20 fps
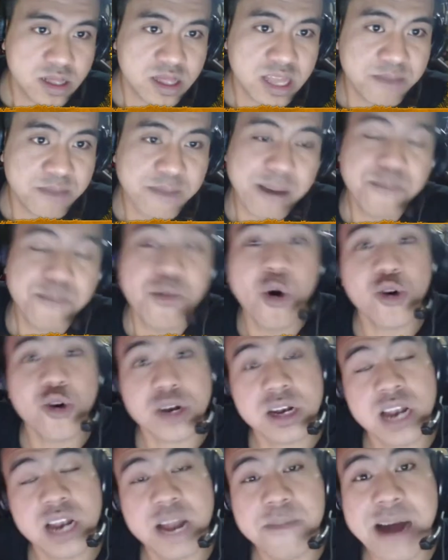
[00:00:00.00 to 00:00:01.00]
địt mẹ một
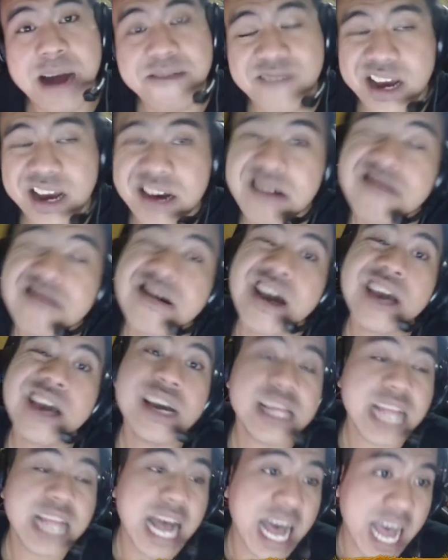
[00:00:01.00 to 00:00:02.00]
là bạn phải cưới
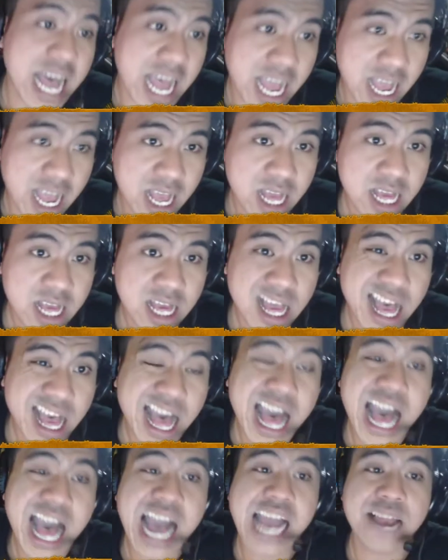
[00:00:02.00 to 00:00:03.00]
người ta
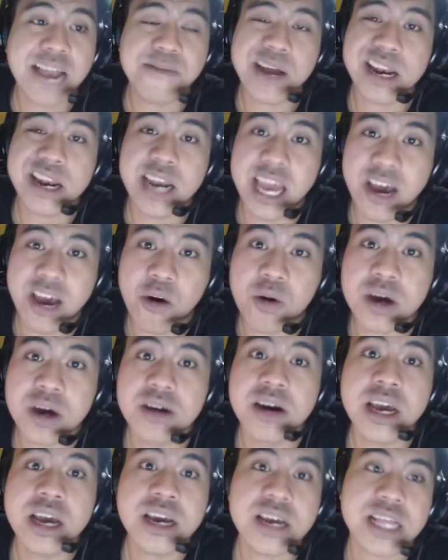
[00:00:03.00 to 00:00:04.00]
hai là bạn đéo
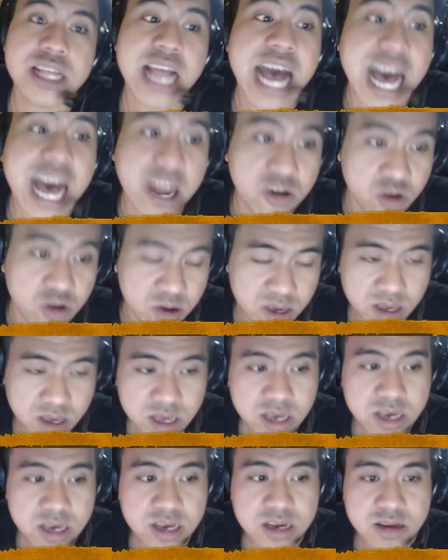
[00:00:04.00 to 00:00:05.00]
cưới người ta thôi
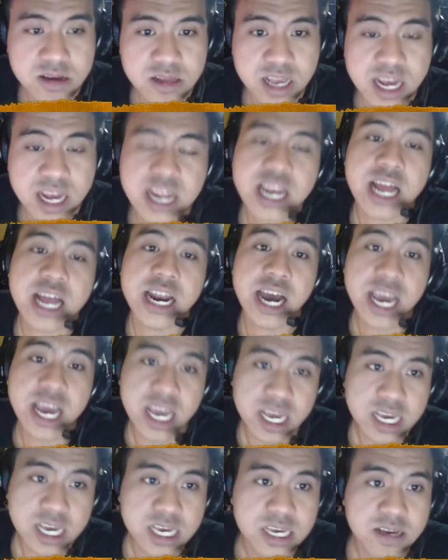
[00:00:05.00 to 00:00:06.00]
thế nên là
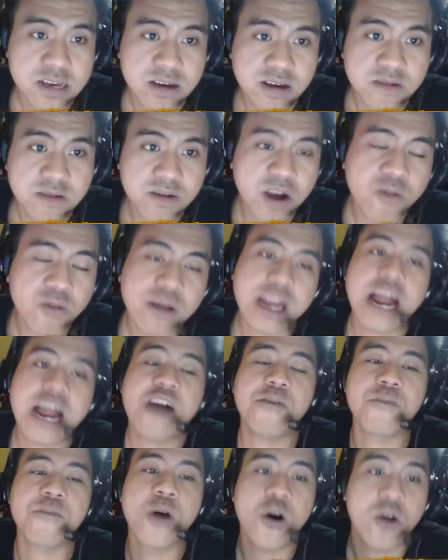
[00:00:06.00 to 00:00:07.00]
đấy không thể
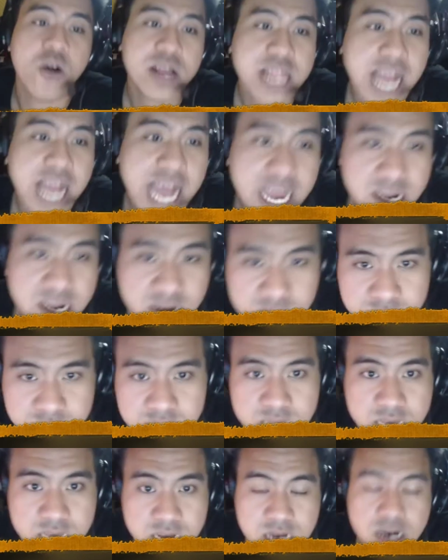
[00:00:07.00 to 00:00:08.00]
nào bỏ cái thai được
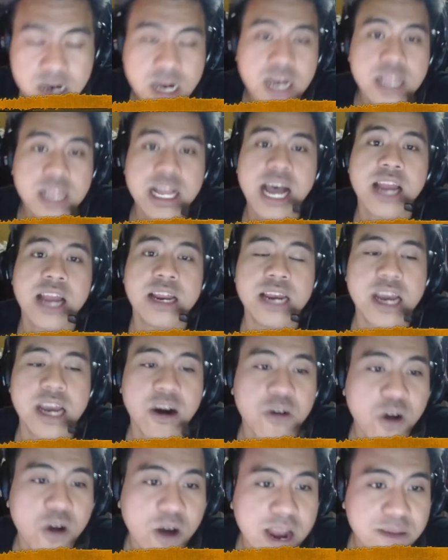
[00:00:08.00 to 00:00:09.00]
cưới người ta thì
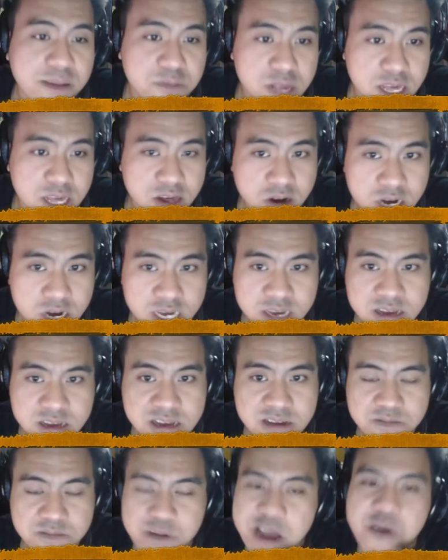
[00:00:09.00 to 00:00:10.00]
đéo nói làm gì rồi
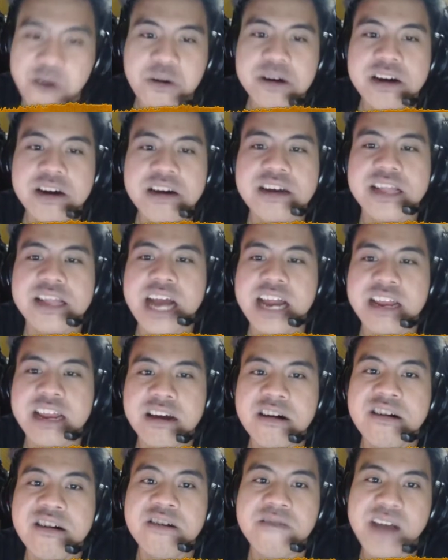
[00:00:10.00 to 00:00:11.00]
đéo cưới người ta thì
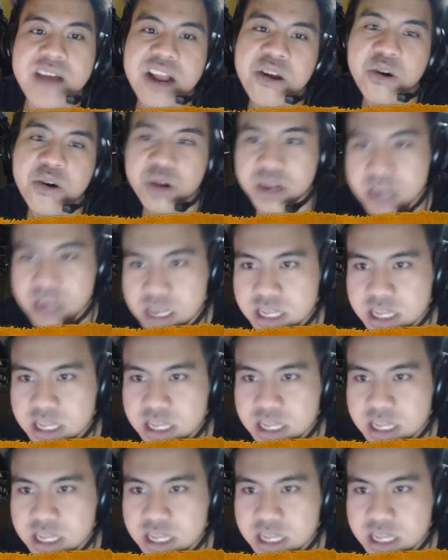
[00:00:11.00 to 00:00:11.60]
hơi vãi lồn